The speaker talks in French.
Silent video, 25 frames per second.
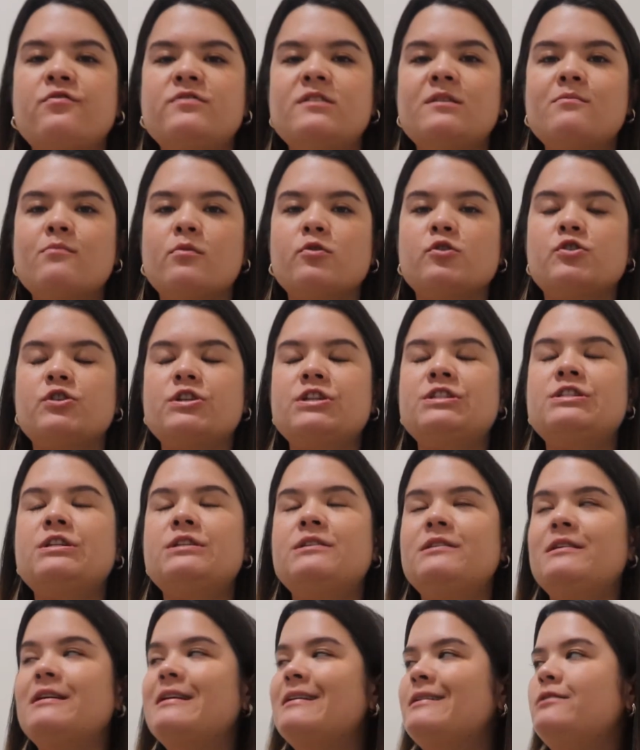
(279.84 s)
fini de manger.
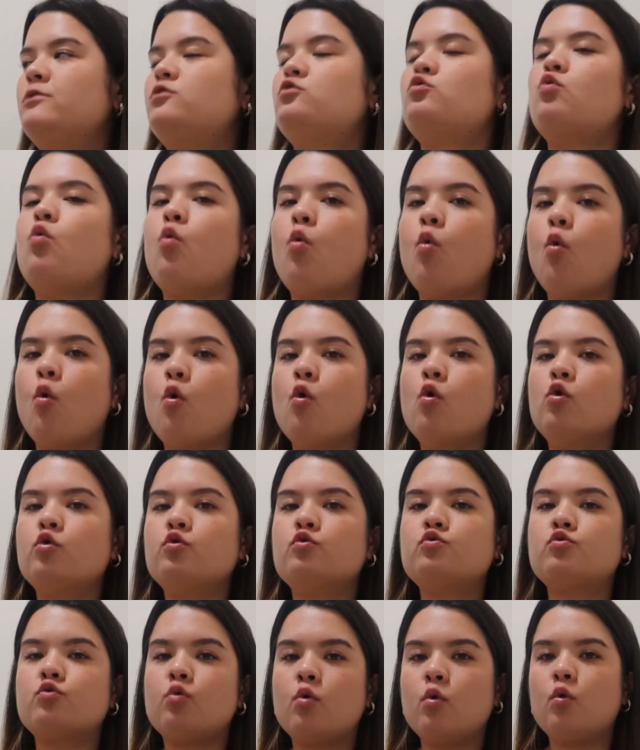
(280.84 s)
C'était
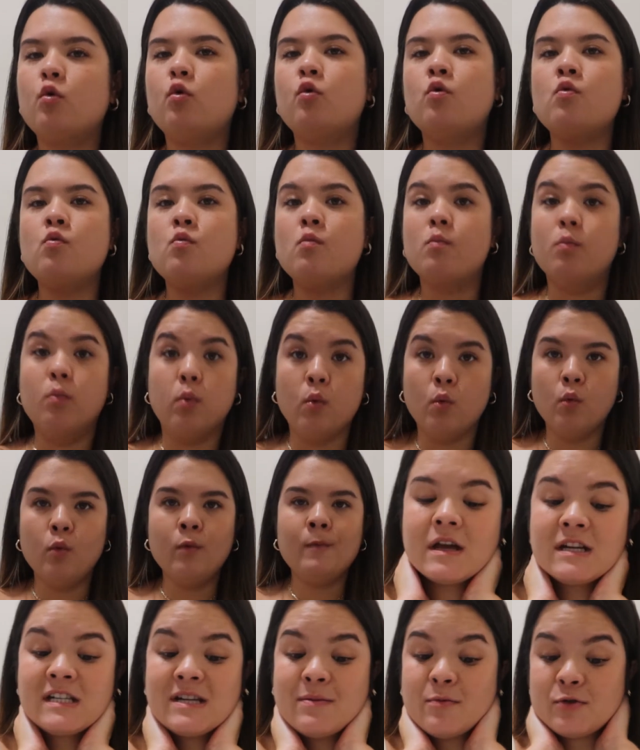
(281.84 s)
trop, trop
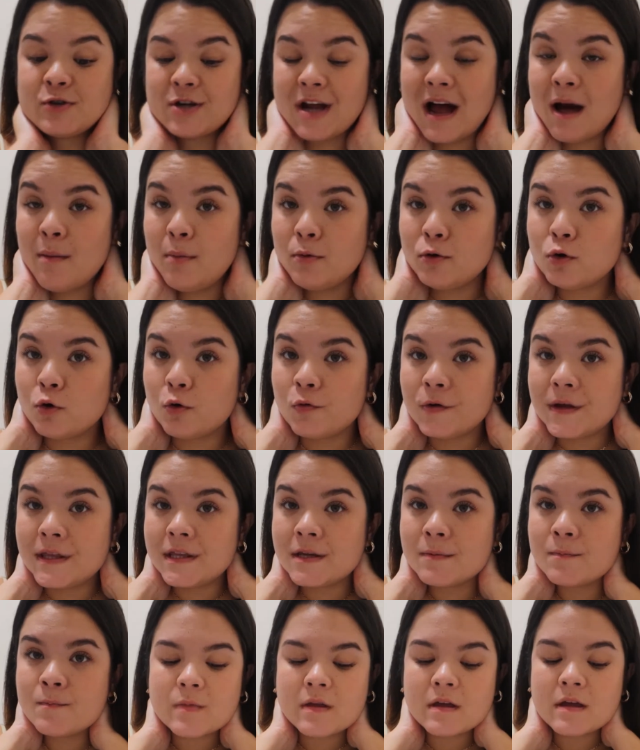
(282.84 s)
bon. J'ai mangé un peu trop
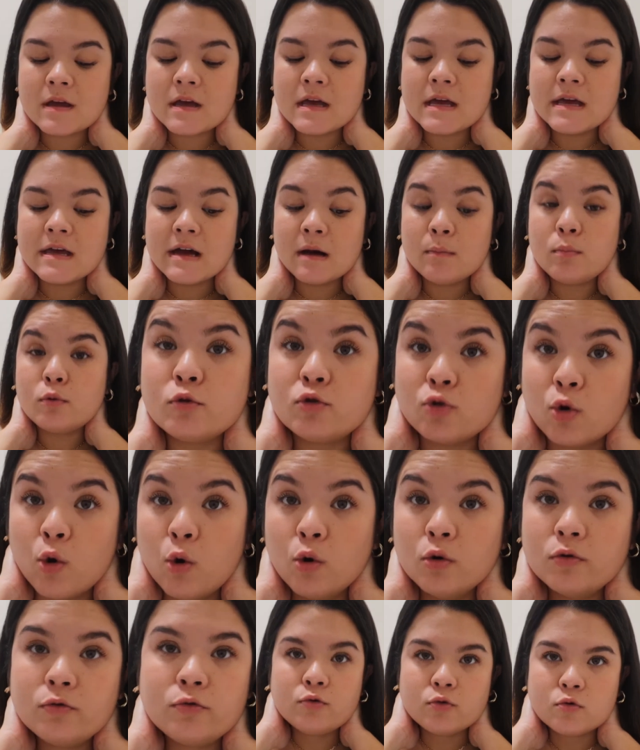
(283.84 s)
vite et un peu
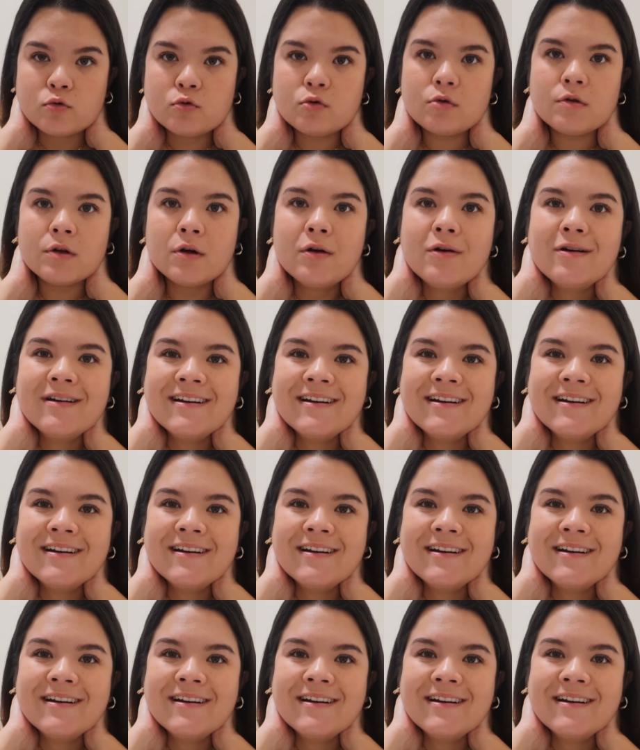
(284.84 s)
trop tout court.